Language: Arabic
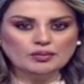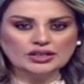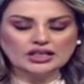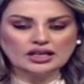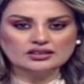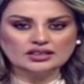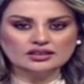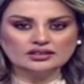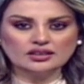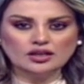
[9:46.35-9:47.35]
منطقتي
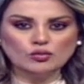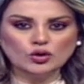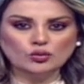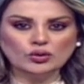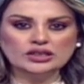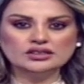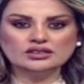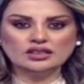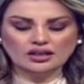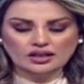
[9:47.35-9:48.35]
التضامن
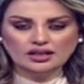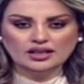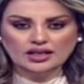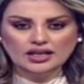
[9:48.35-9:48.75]
والانطلاقة